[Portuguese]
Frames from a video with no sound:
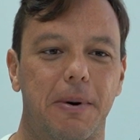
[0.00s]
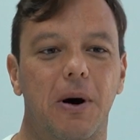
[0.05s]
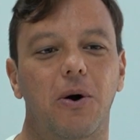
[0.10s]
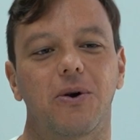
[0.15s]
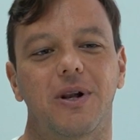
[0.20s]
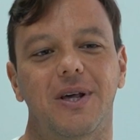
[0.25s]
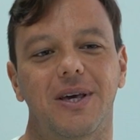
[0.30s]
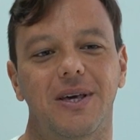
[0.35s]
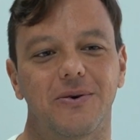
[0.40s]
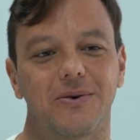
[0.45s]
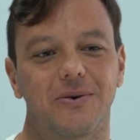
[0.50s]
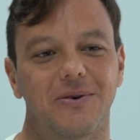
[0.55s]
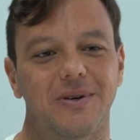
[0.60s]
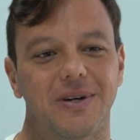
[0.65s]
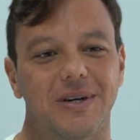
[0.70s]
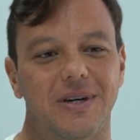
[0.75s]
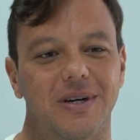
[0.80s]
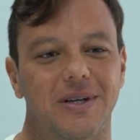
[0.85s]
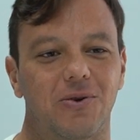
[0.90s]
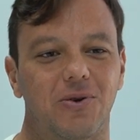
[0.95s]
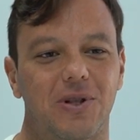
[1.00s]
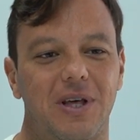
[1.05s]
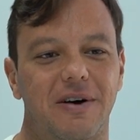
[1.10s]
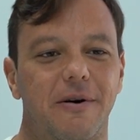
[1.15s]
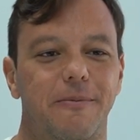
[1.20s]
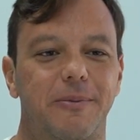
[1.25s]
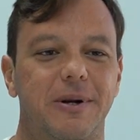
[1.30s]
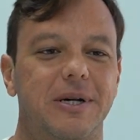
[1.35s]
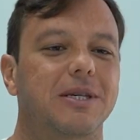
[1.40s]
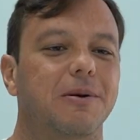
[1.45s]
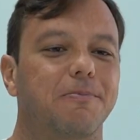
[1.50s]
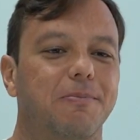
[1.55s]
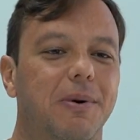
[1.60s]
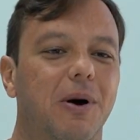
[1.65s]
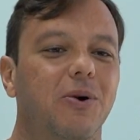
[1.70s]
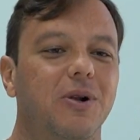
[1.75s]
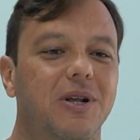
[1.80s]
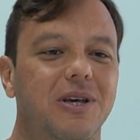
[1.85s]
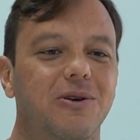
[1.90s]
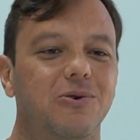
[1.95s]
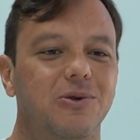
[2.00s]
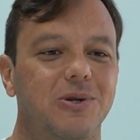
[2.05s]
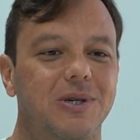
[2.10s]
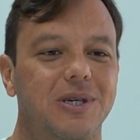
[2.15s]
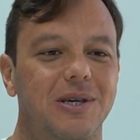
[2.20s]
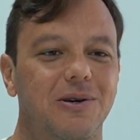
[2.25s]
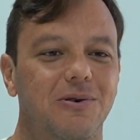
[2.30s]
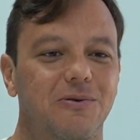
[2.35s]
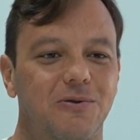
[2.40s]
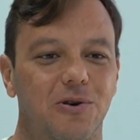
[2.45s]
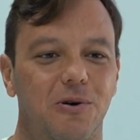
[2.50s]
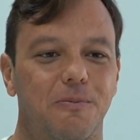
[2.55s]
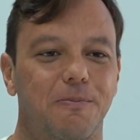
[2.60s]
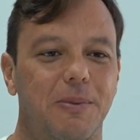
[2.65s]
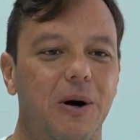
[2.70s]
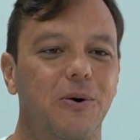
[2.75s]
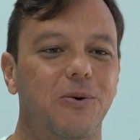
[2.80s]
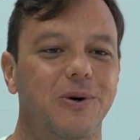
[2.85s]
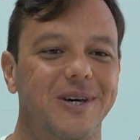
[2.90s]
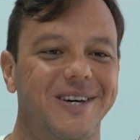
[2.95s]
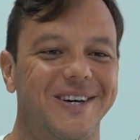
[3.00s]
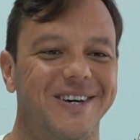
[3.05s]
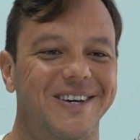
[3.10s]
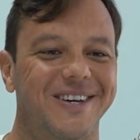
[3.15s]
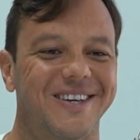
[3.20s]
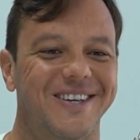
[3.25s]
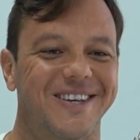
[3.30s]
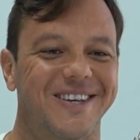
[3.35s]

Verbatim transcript: Paulinho não dava para ser Paulinhozinho, virou Pauê.